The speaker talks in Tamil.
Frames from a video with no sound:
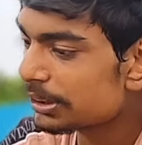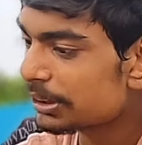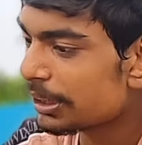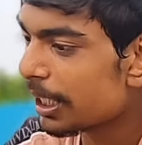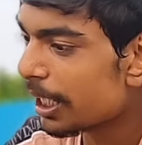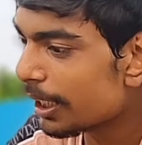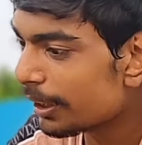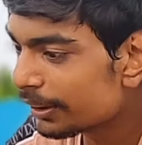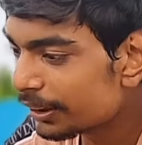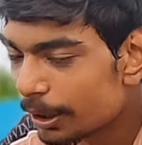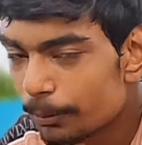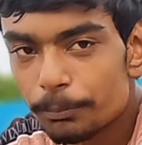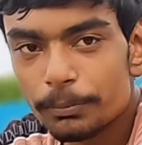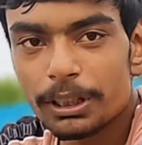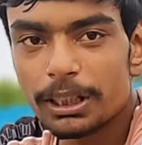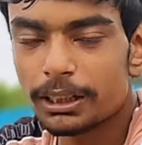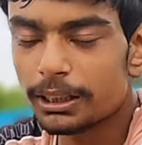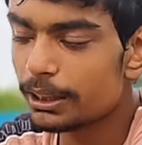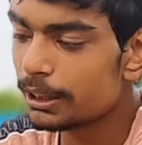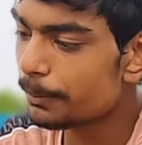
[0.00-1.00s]
ஸ்டார்
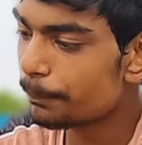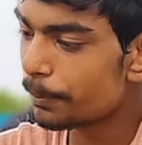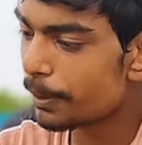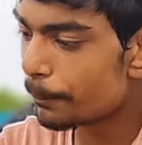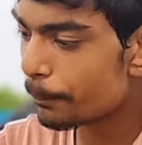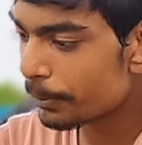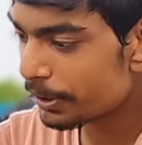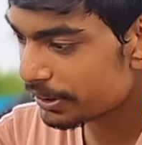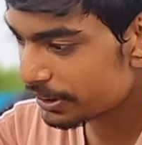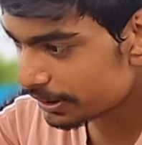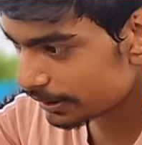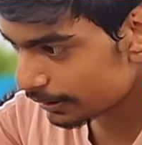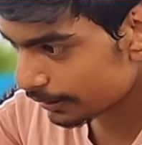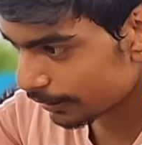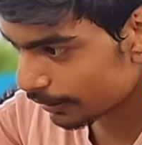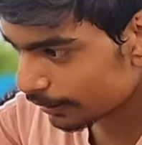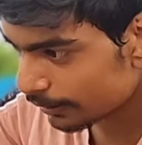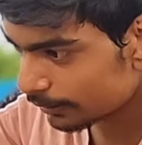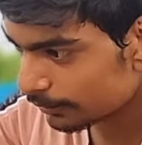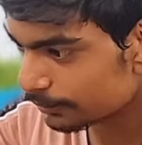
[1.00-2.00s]
ட்ரம்னு இருக்குது இதை எப்பயே
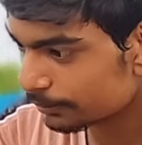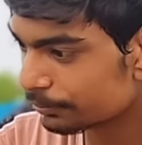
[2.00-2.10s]
பிரிச்சிடலாம்